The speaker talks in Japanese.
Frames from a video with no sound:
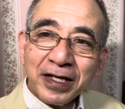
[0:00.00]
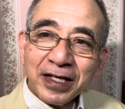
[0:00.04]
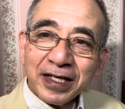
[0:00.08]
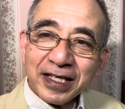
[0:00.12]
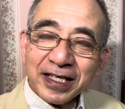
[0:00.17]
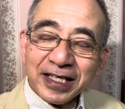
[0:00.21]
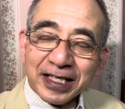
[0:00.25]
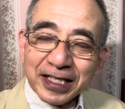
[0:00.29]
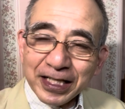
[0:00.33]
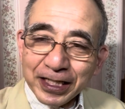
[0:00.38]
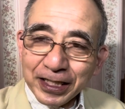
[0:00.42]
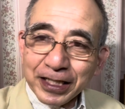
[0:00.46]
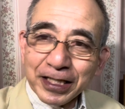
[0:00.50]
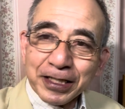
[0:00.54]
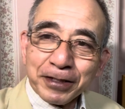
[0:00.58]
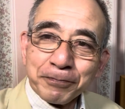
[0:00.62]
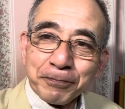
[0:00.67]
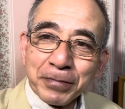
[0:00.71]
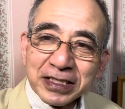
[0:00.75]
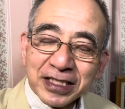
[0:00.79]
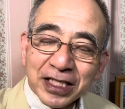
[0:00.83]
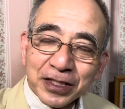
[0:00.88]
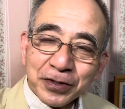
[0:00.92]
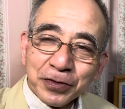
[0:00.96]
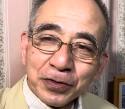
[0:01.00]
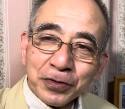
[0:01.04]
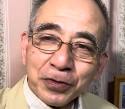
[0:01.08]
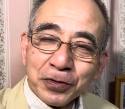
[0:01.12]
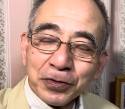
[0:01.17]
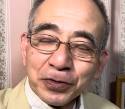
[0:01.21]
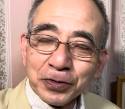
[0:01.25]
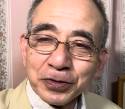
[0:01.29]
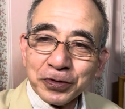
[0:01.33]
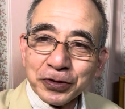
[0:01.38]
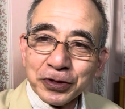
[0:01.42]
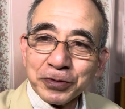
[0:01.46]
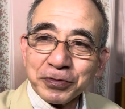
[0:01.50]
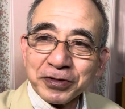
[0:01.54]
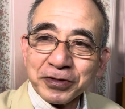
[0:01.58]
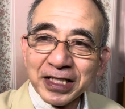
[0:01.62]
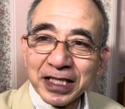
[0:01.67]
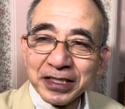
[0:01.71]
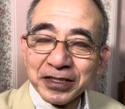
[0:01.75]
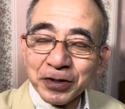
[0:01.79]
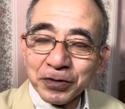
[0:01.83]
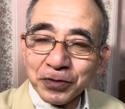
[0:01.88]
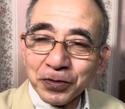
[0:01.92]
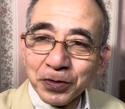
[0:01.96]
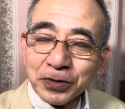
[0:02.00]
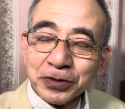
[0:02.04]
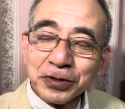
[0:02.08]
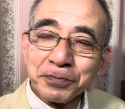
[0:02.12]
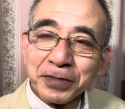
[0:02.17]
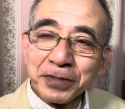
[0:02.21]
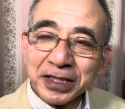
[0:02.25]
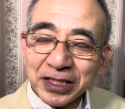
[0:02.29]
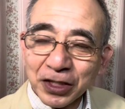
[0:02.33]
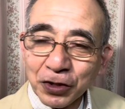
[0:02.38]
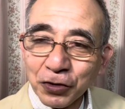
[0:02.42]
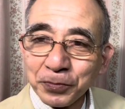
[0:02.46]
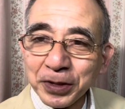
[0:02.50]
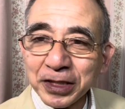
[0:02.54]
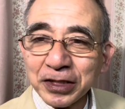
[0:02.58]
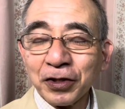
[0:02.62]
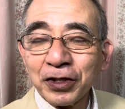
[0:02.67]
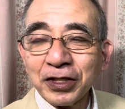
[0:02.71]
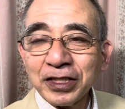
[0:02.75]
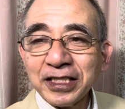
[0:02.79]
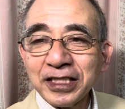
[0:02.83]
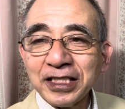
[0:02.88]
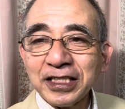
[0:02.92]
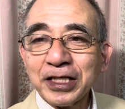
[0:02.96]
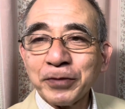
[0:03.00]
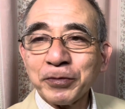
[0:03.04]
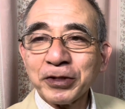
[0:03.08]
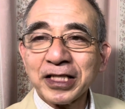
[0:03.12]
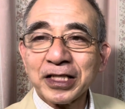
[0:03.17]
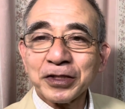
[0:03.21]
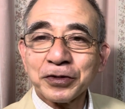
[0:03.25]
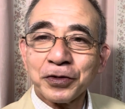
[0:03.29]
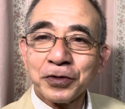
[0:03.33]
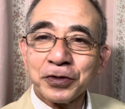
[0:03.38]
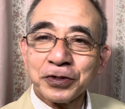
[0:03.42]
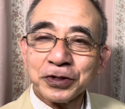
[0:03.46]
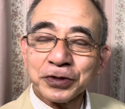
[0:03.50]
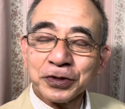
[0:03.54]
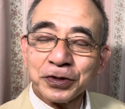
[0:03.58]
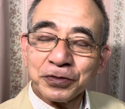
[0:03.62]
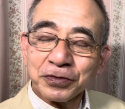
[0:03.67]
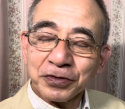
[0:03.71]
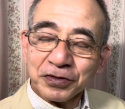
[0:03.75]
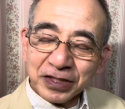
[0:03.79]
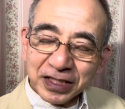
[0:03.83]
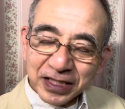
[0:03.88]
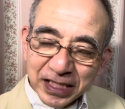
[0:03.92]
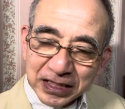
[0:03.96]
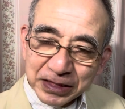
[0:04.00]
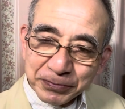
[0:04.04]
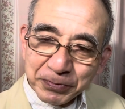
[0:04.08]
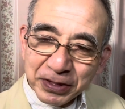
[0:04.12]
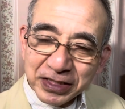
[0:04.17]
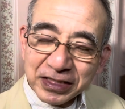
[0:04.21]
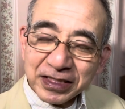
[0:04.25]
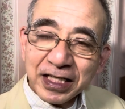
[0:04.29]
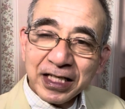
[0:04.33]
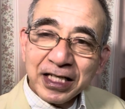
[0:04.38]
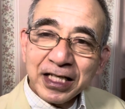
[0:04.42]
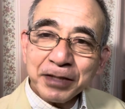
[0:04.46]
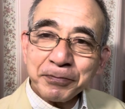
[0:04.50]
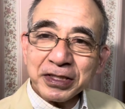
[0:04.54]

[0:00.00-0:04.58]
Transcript: えー、マスターとのこの YouTube チャンネル登録、またコメント、いいねボタンとよろしくお願いいたします。